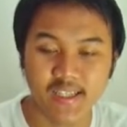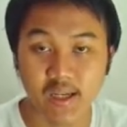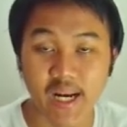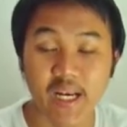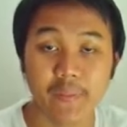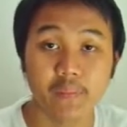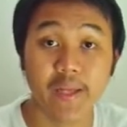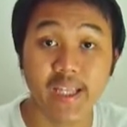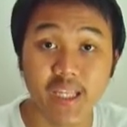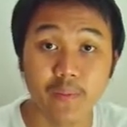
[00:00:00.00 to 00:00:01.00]
Kalian dapat
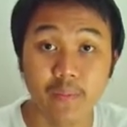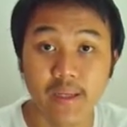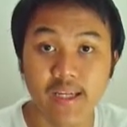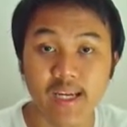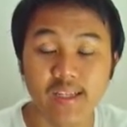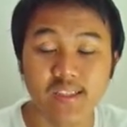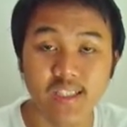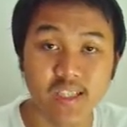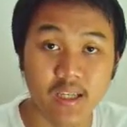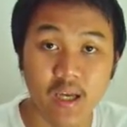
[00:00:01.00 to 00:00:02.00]
melihat dan membandingkan di
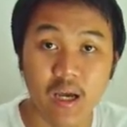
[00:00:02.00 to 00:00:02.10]
sini